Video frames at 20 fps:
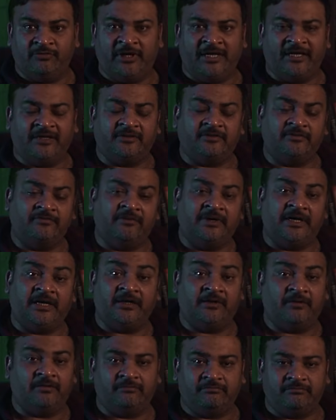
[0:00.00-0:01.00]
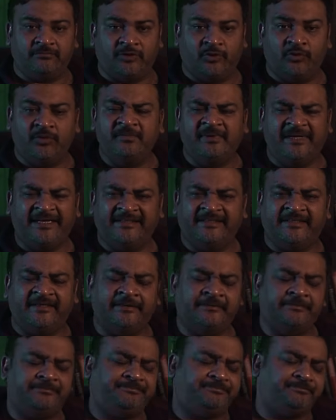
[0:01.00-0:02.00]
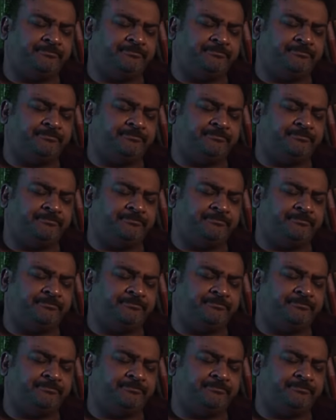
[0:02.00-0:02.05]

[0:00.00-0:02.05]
खोला तो वहाँ कोई भी नहीं था